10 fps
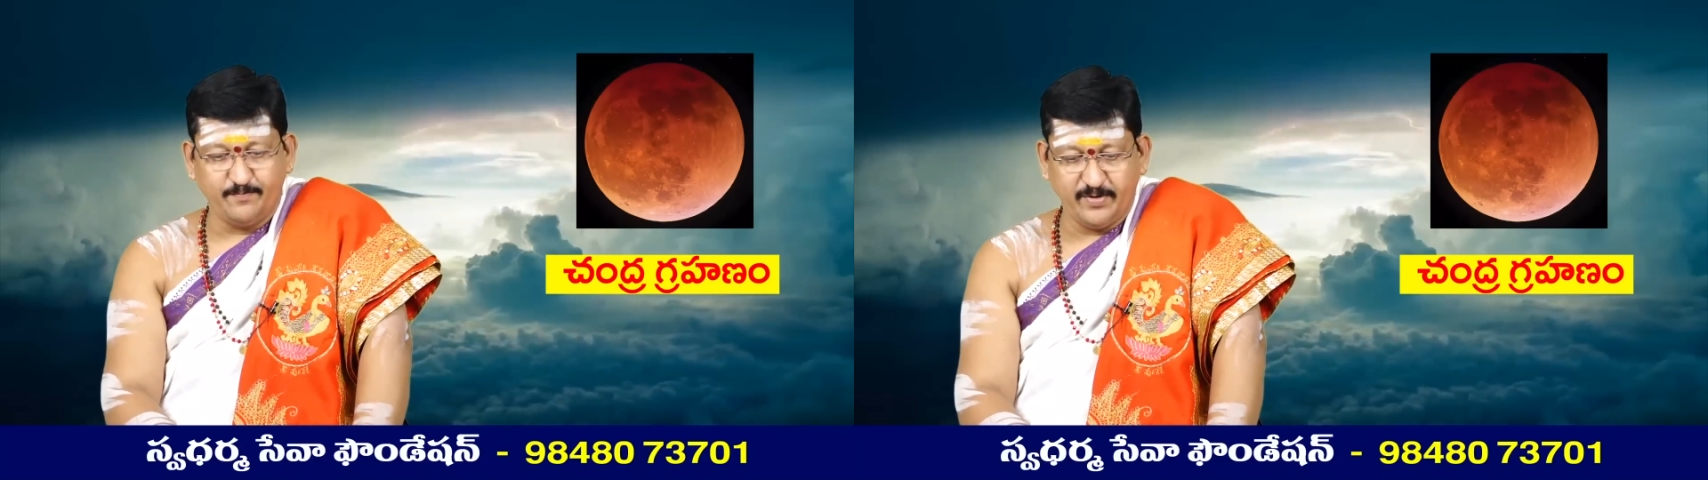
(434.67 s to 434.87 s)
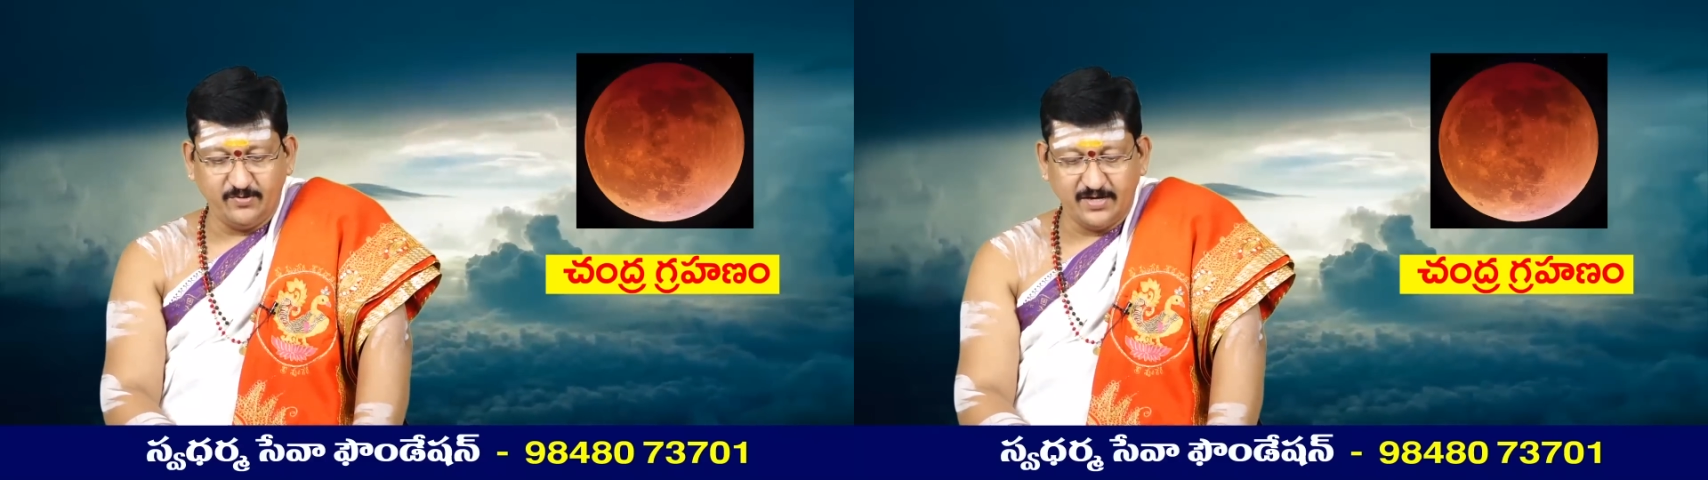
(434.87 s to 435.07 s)

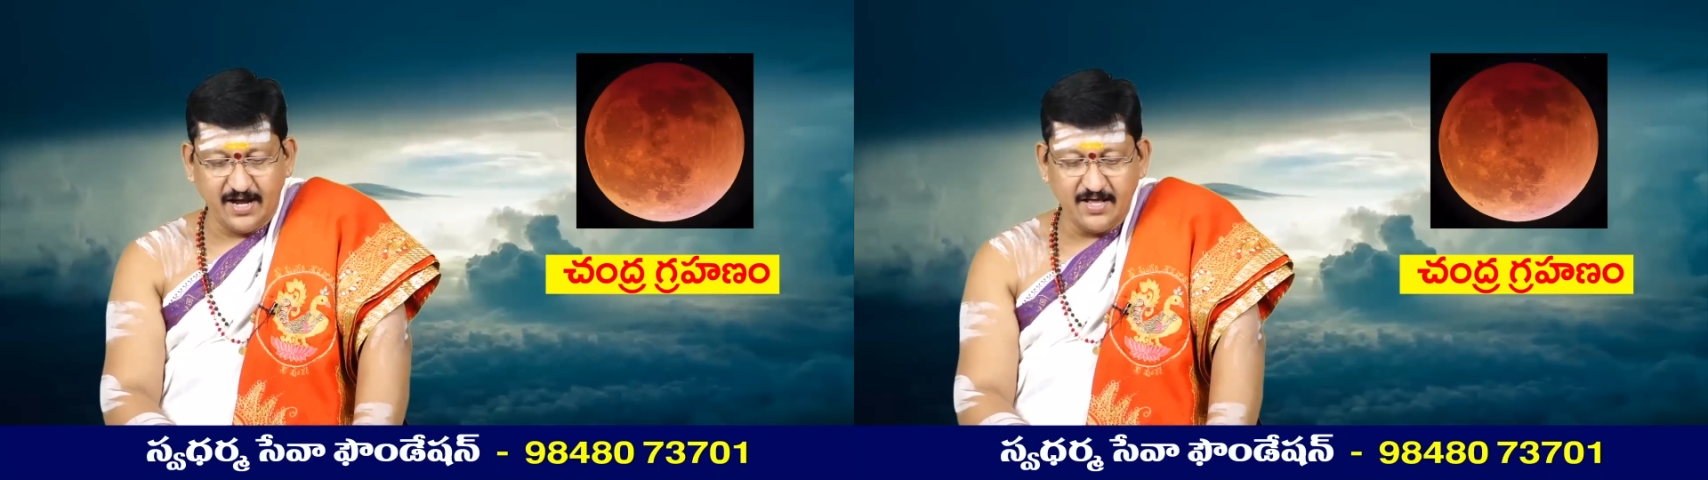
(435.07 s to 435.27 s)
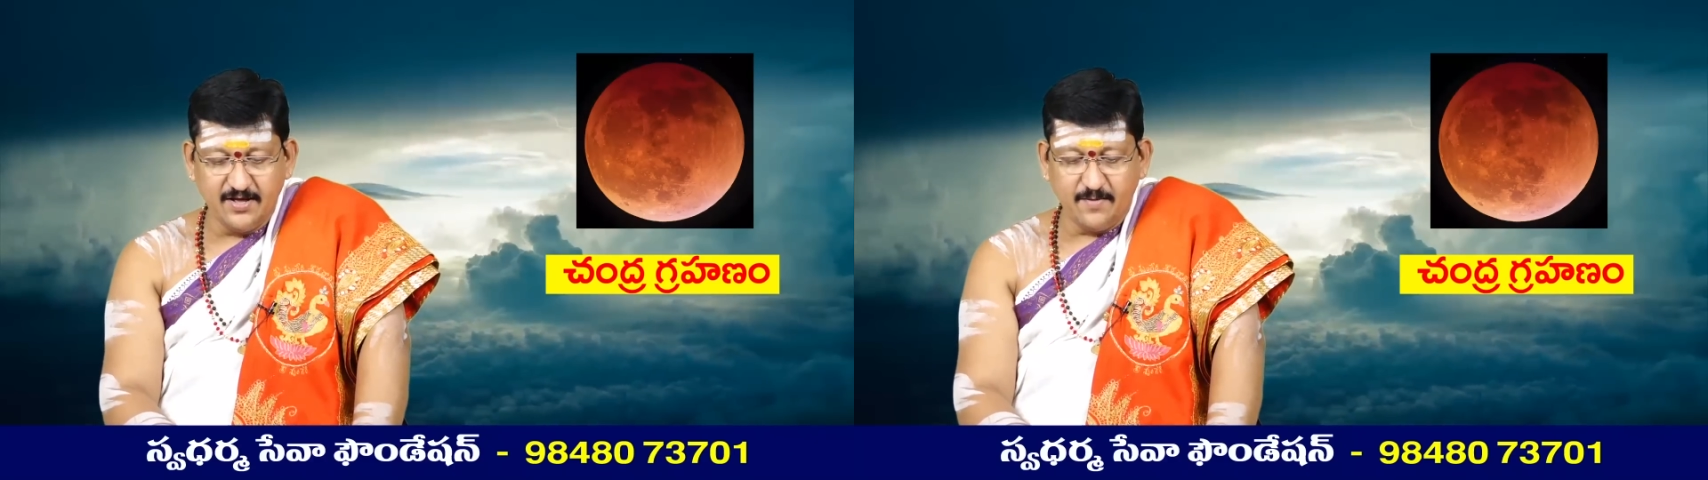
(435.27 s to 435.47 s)

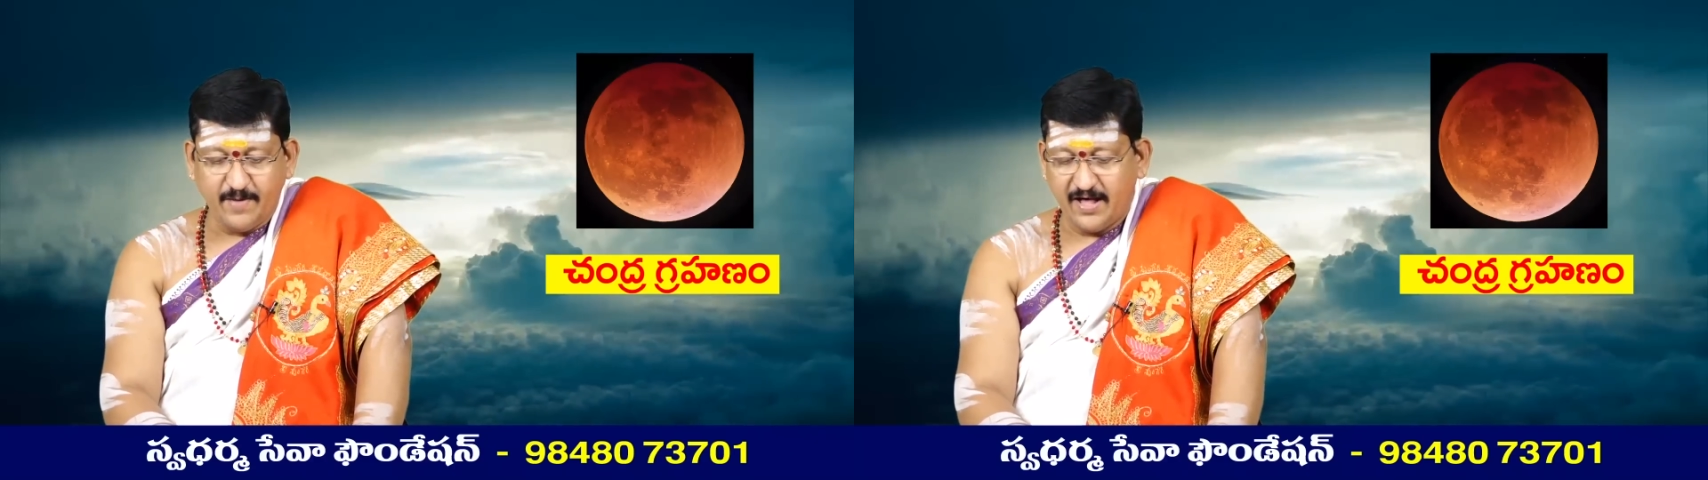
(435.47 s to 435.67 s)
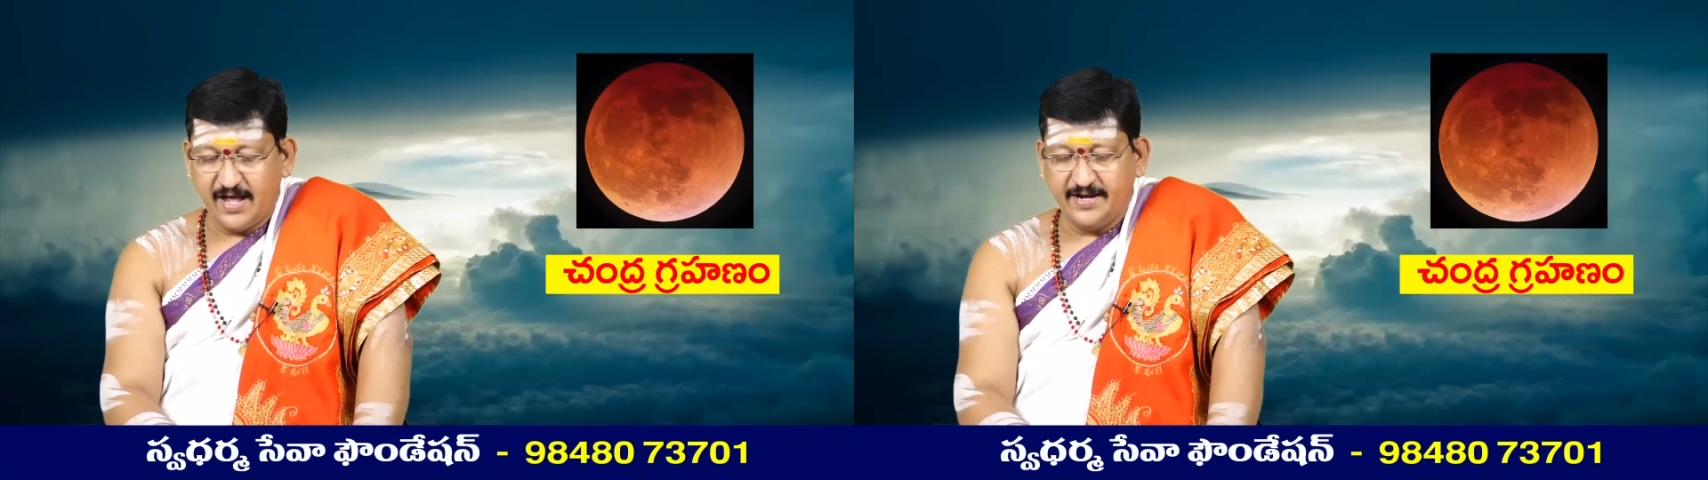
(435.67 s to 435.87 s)
తప్పకుండా
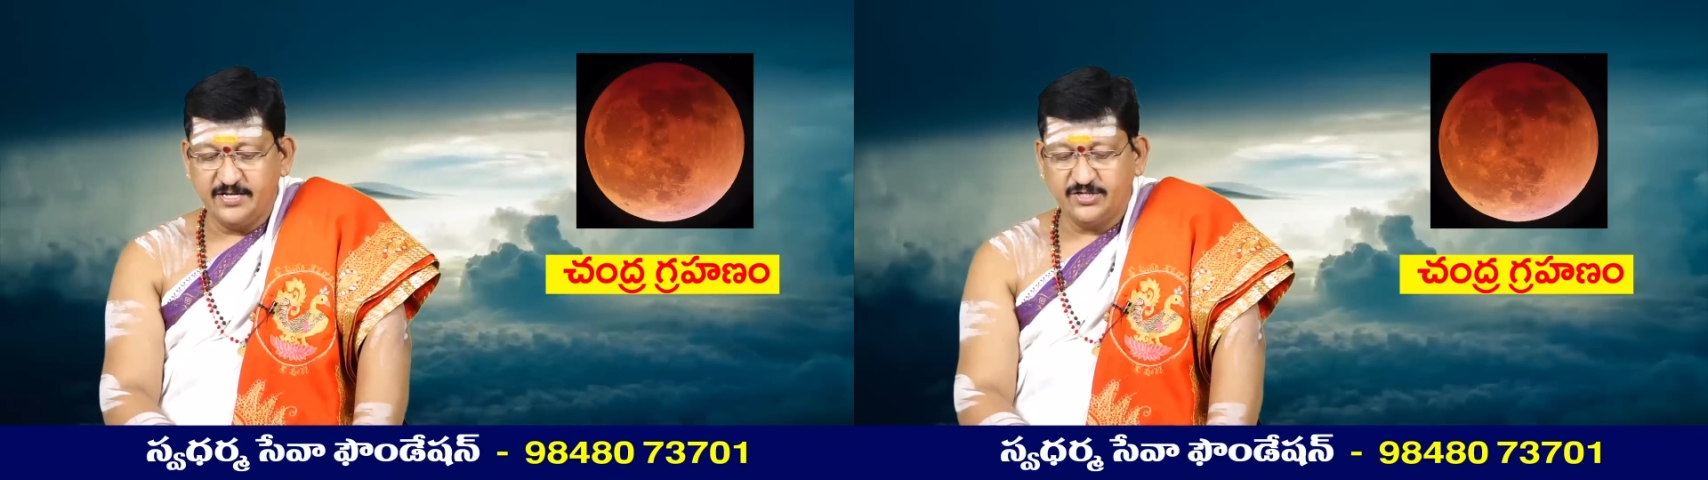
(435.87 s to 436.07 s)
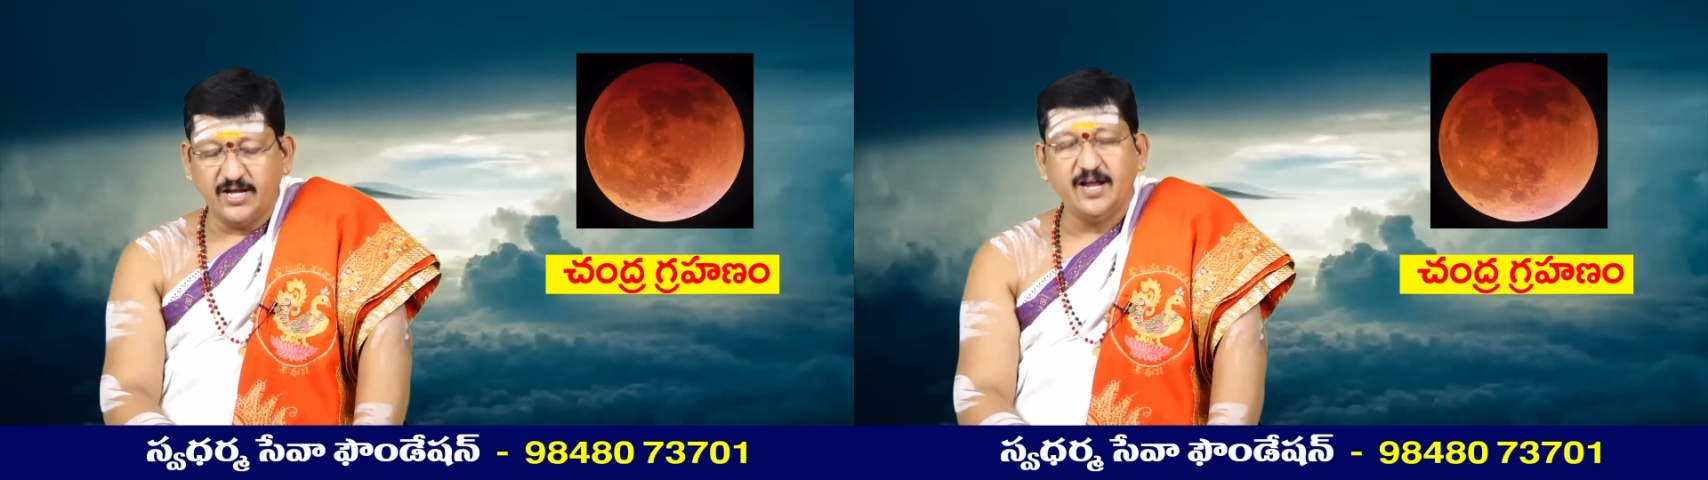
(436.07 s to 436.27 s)

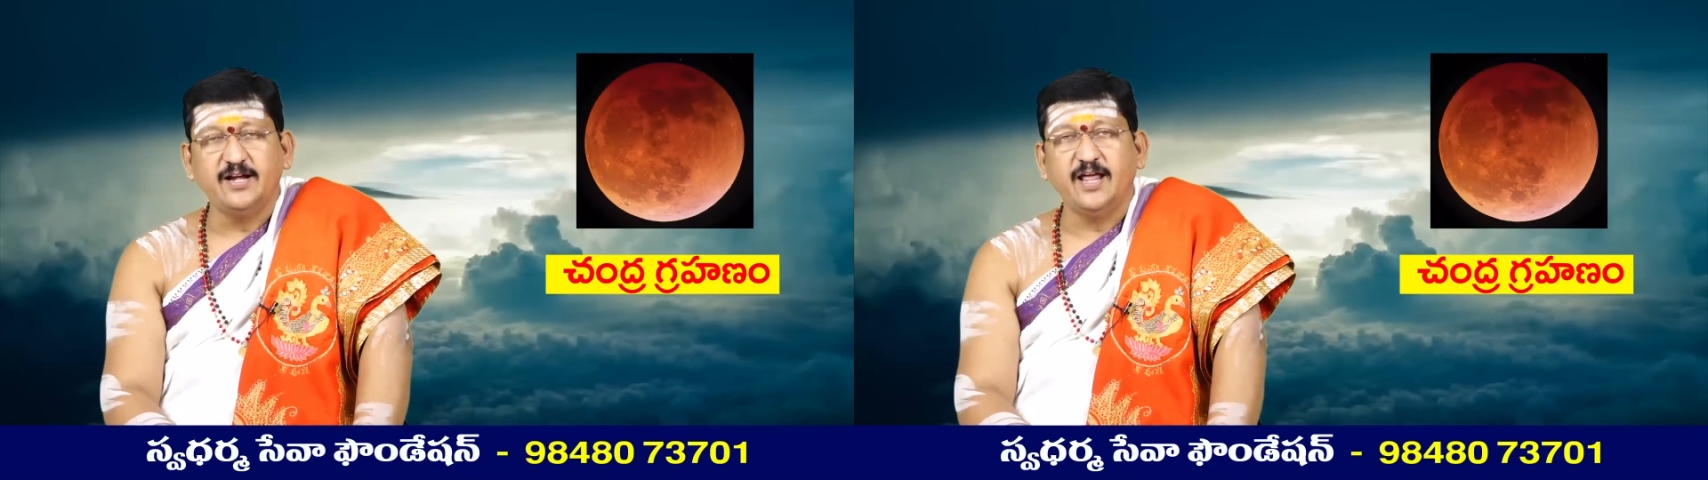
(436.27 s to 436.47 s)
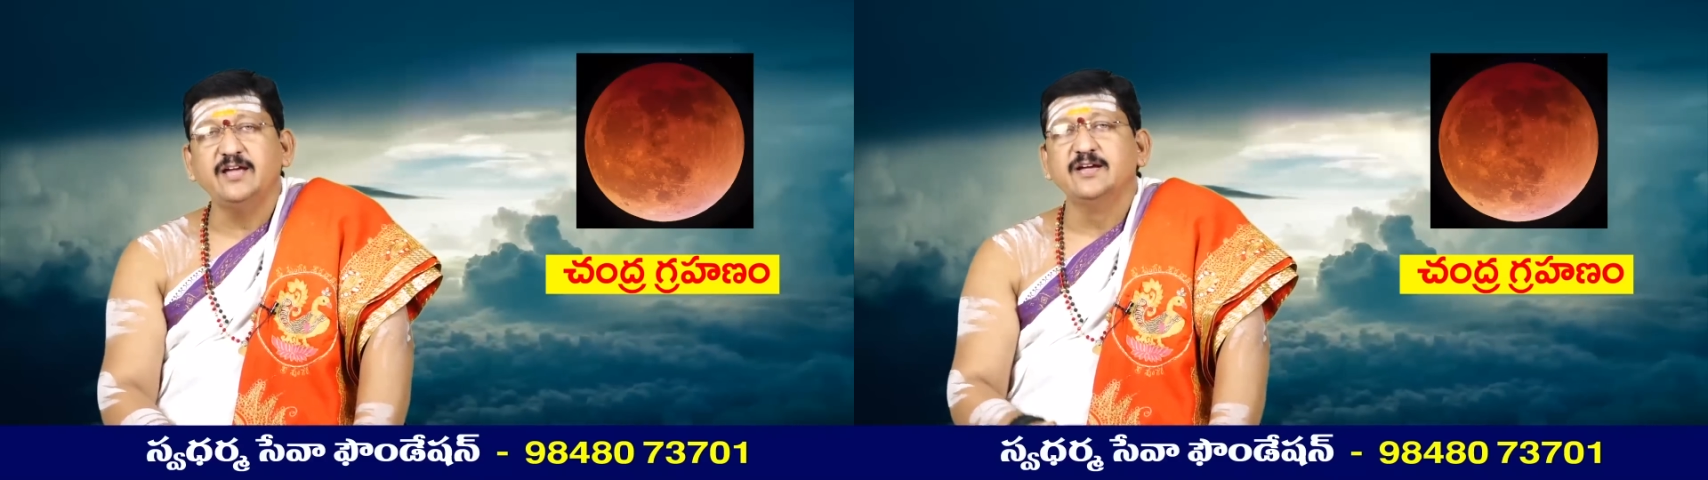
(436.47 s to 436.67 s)
పారాయణం
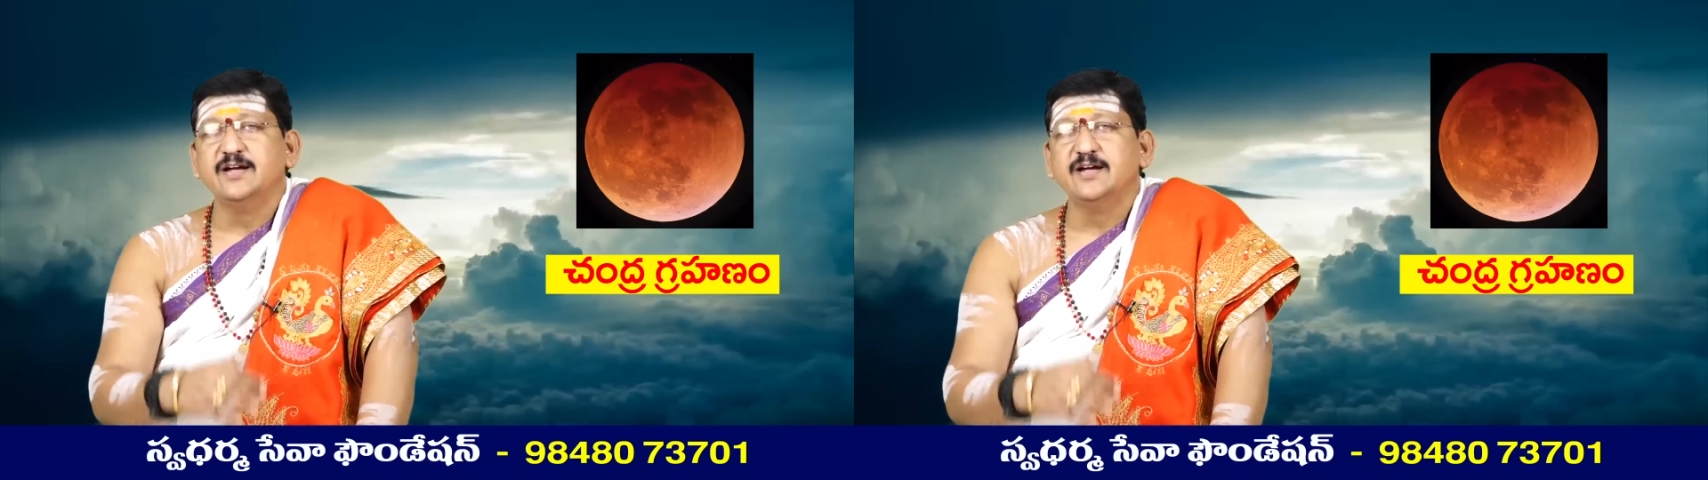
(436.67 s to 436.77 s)
చేయండి